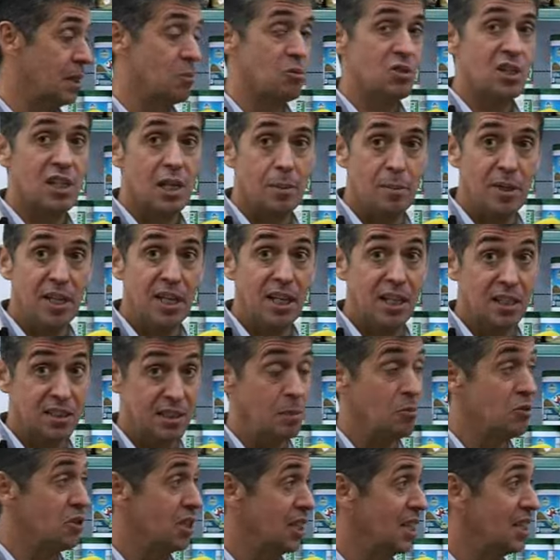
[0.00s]
estamos en América,
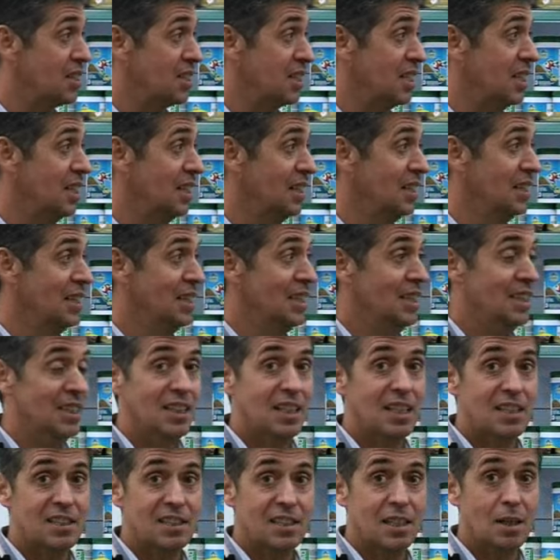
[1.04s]
estamos en Asia
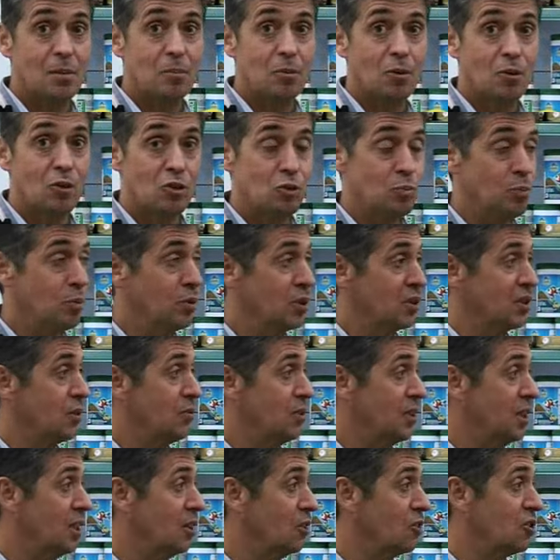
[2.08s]
y estamos pues
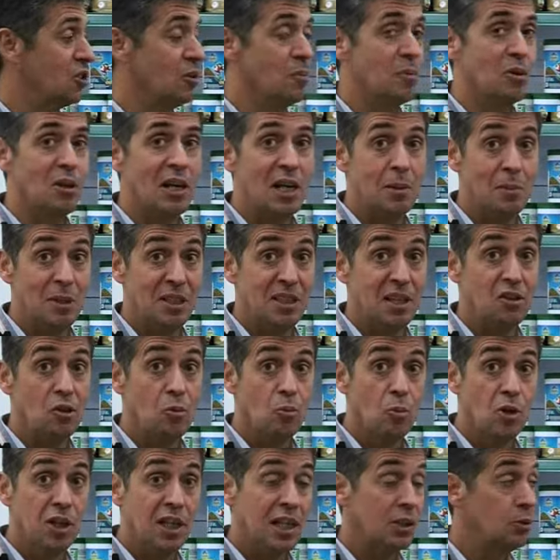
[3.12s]
defendiendo siempre una
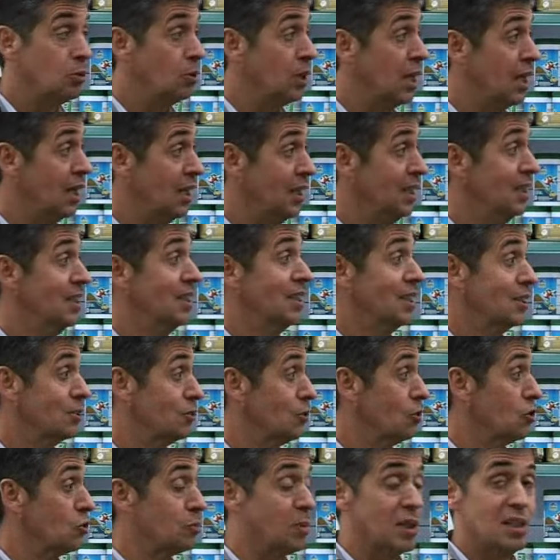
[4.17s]
alimentación muy natural en
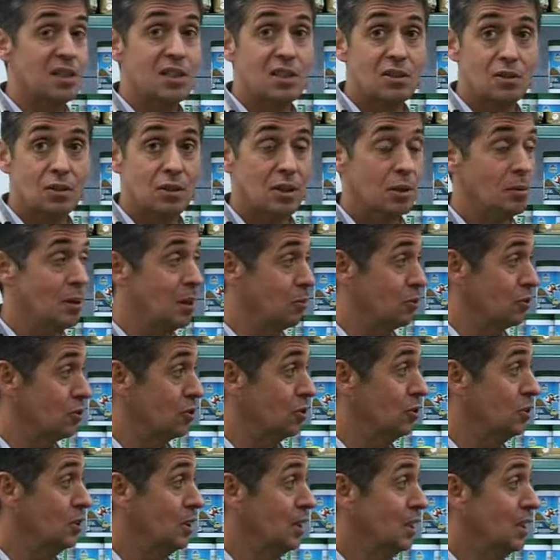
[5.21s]
todos los países donde vamos.
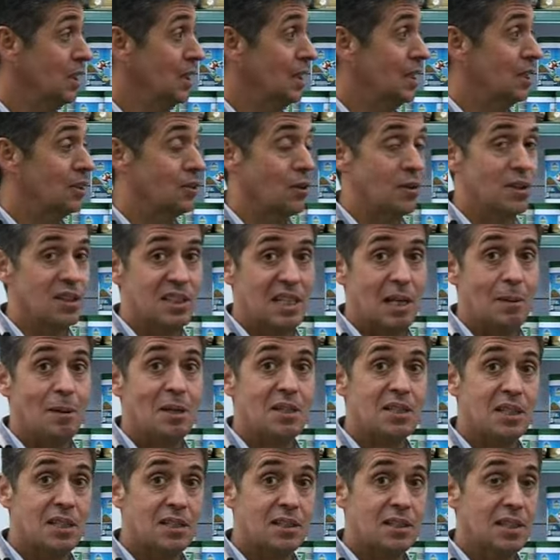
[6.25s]
¿no? Entonces
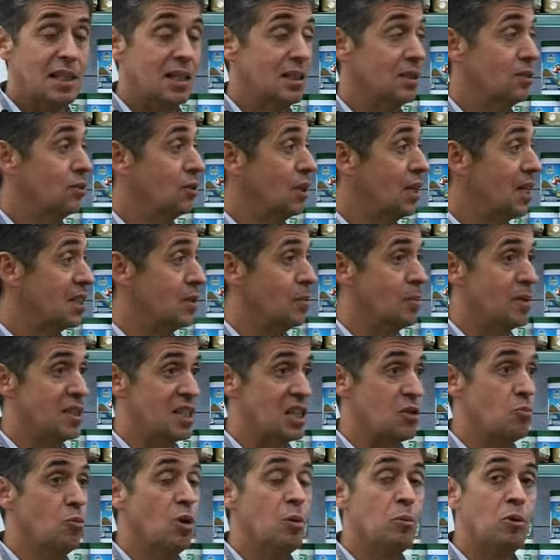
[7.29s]
sabéis que están a las
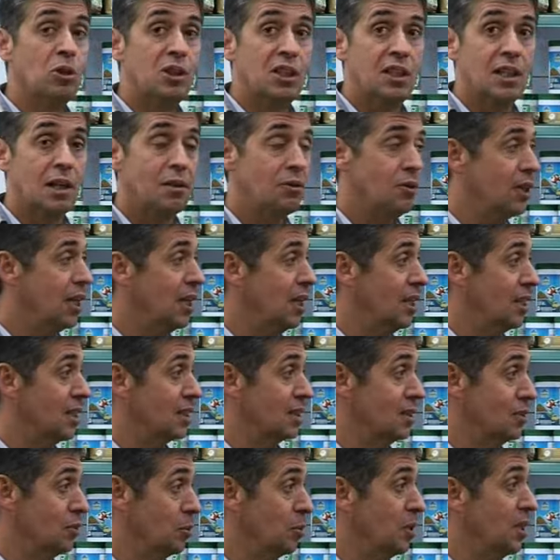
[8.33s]
empresas muy
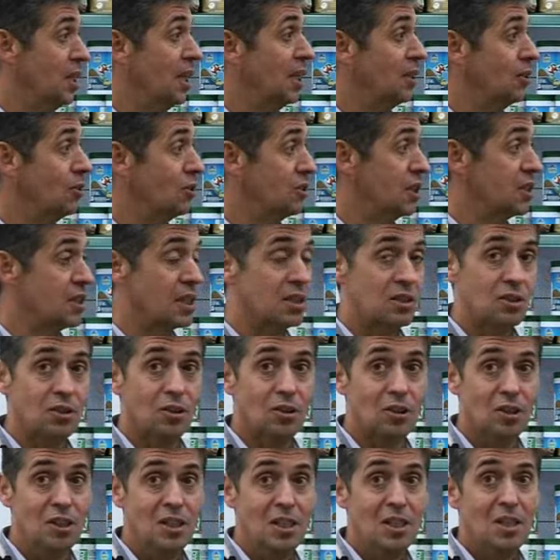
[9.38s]
multinacionales dominando este
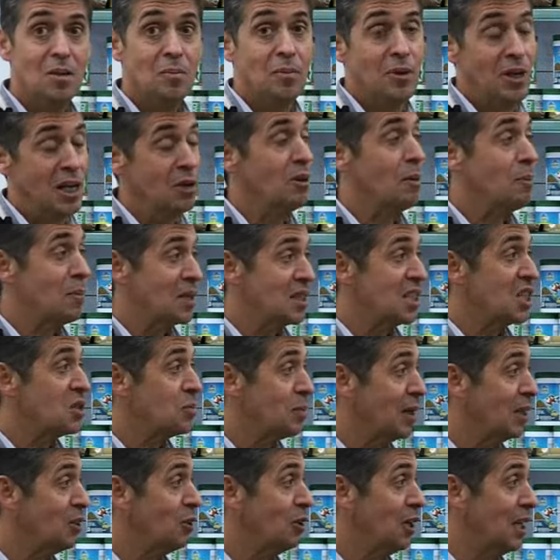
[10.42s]
sector, pero hay una empresa
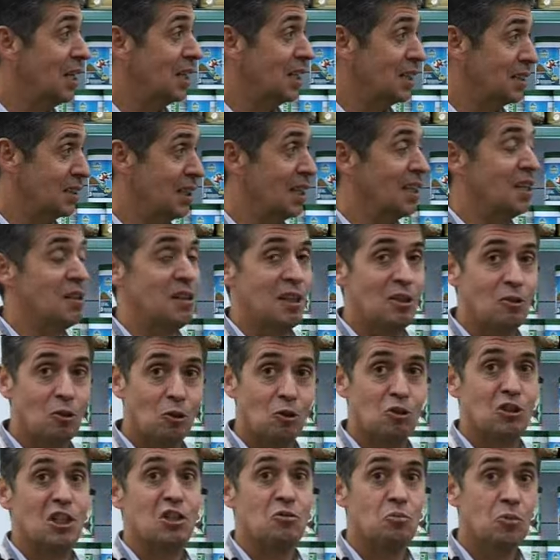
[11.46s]
española que está diciendo
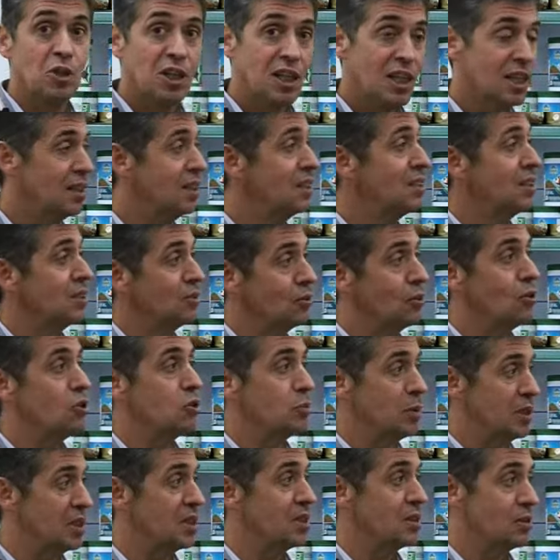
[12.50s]
cosas muy grandes en todos
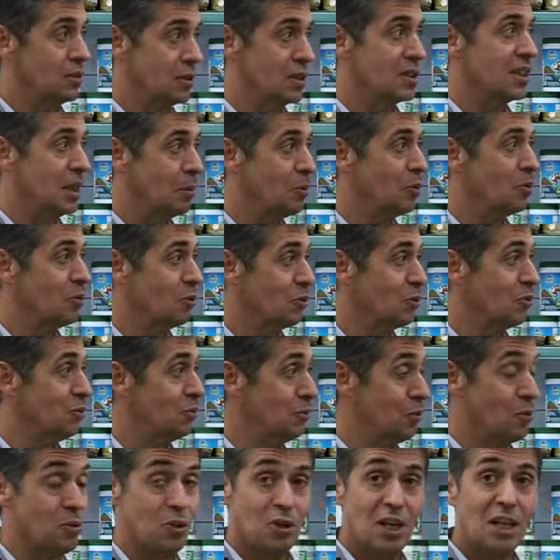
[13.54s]
los países donde estamos
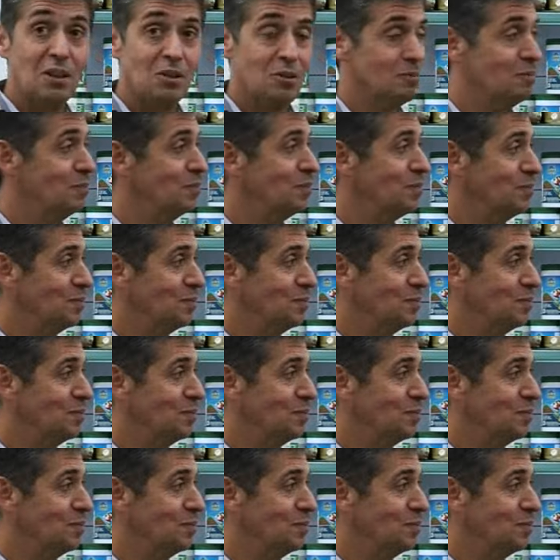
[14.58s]
funcionando.